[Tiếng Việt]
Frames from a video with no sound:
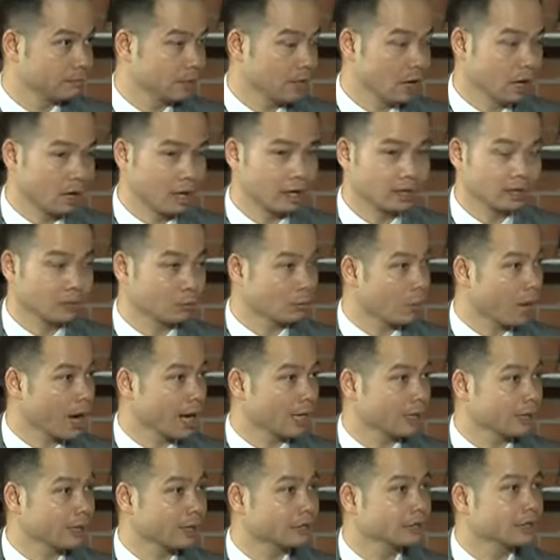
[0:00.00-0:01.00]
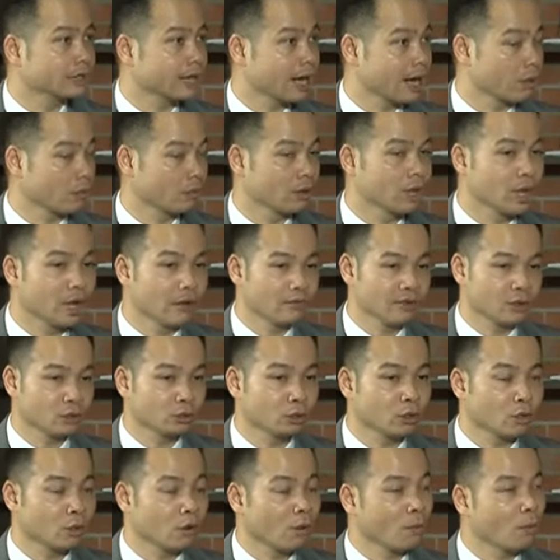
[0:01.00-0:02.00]
ở các tập đoàn, các trường đại học, vì
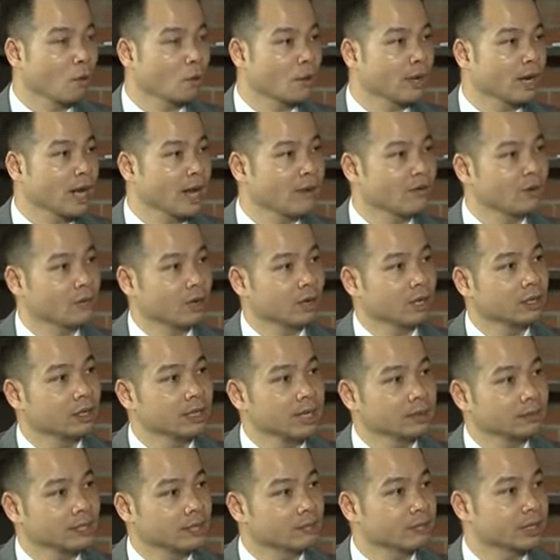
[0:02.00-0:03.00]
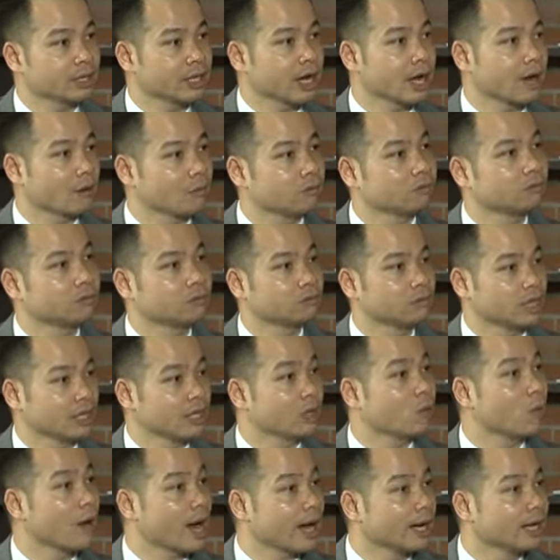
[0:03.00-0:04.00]
chúng tôi có mối quan hệ với khoảng hơn 500 trường đại học ở
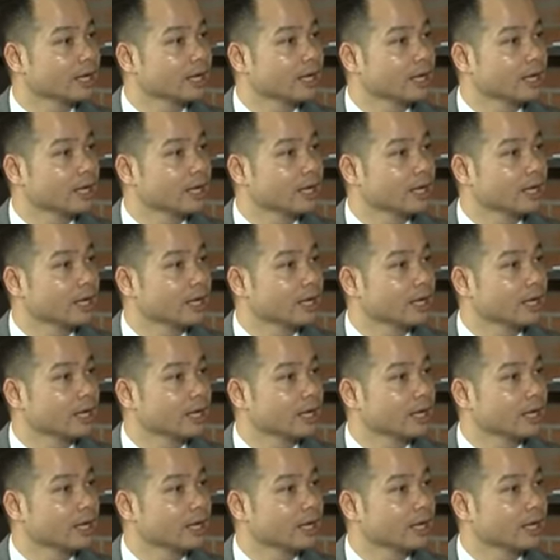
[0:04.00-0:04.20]
nước ngoài.